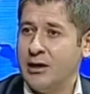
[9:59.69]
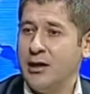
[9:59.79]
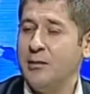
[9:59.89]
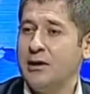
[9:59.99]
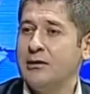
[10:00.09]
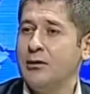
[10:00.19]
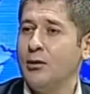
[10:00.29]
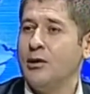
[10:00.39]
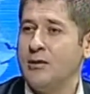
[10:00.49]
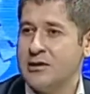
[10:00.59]
Yani emekli de
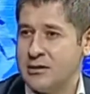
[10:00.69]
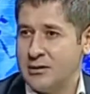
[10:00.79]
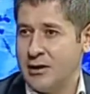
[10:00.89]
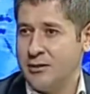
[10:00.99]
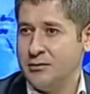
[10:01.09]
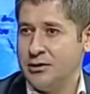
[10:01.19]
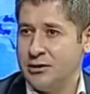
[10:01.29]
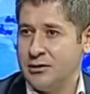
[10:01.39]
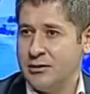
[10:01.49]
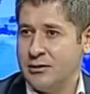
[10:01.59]
olamazsın
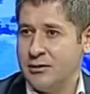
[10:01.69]
denmiş.